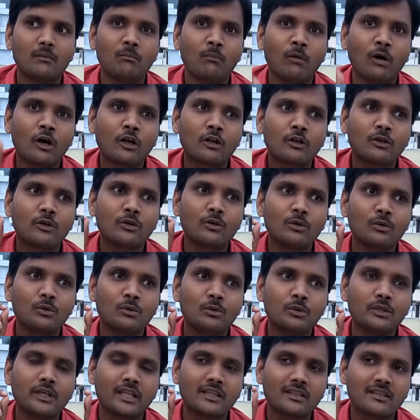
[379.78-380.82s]
మార్కులు
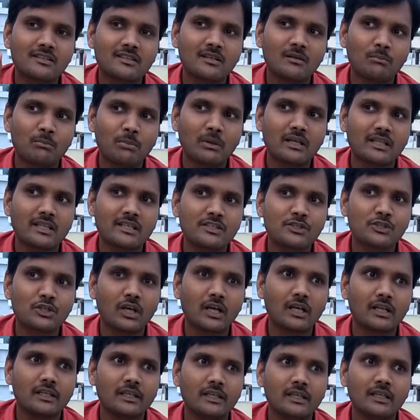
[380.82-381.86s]
ఎంత
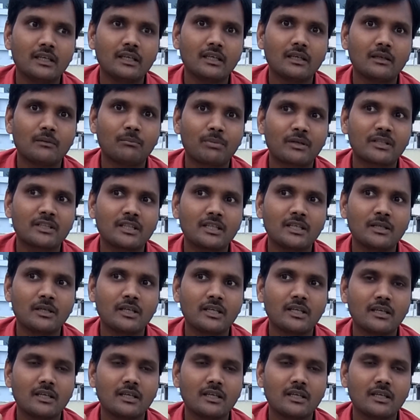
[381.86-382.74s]
సంపాదించాలి ప్రతి